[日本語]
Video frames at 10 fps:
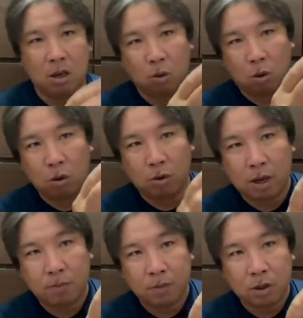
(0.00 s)
ここの
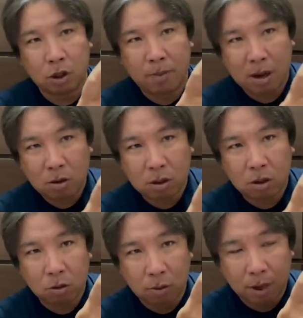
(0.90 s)
ね、滑るってい
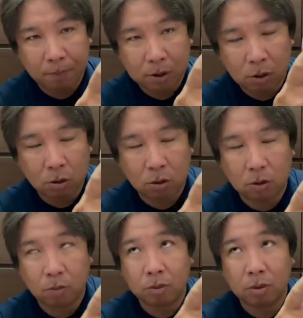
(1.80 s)
うのは、その、